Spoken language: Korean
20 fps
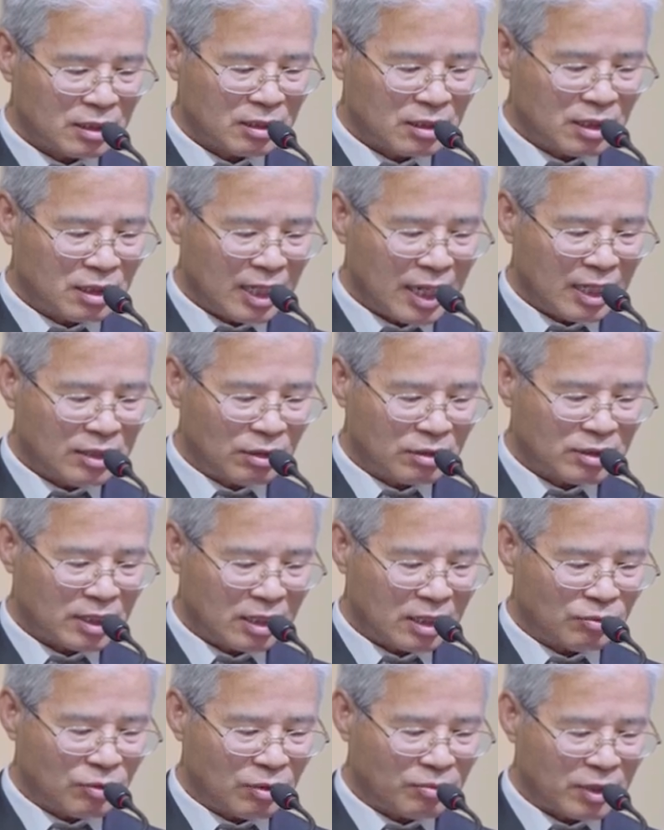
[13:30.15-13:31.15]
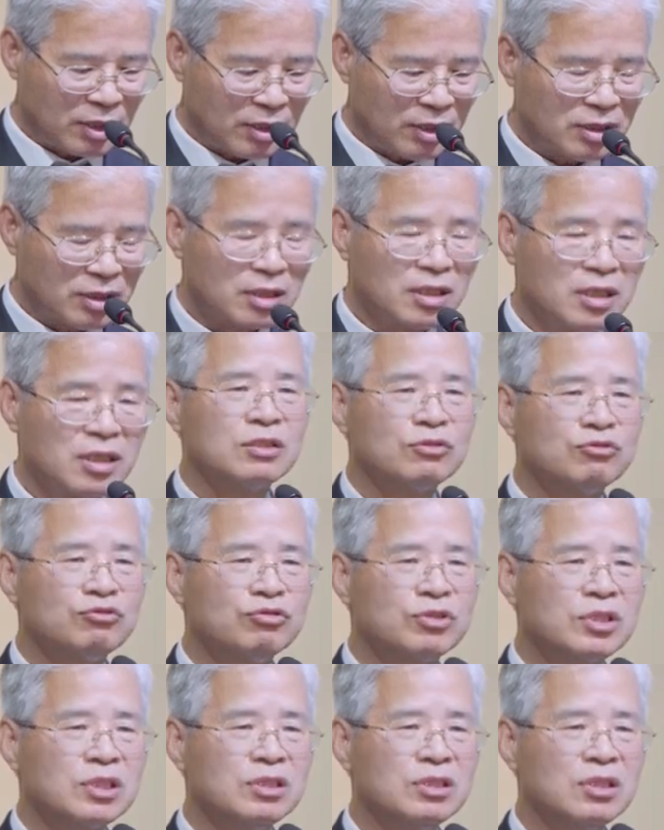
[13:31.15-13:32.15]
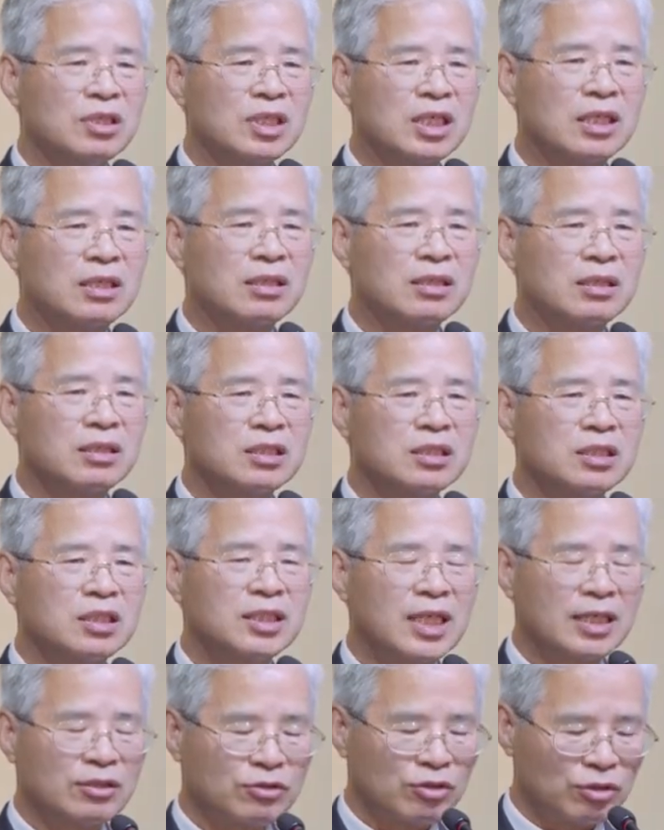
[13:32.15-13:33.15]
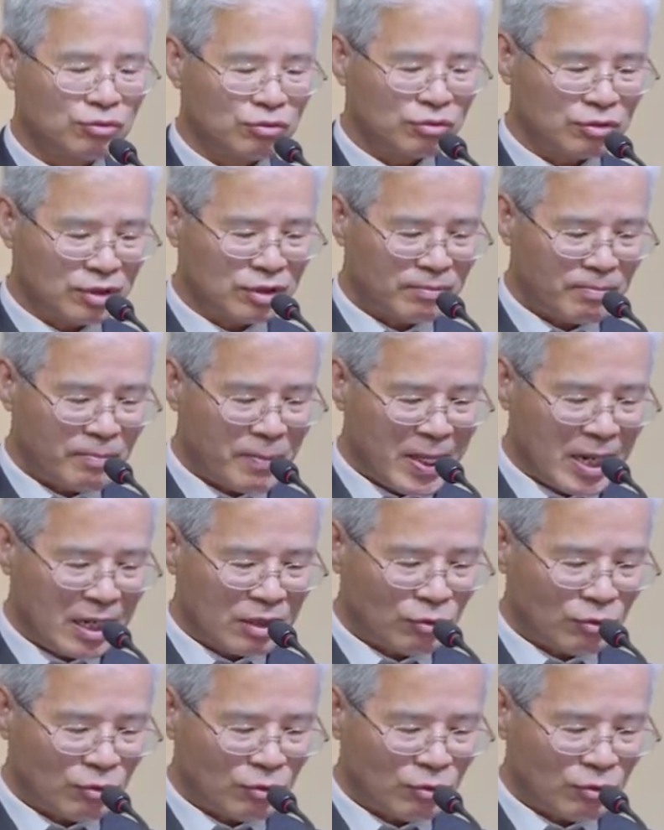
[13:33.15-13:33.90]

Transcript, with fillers: 그러나 역사를 보면은 육신적인 지상천국은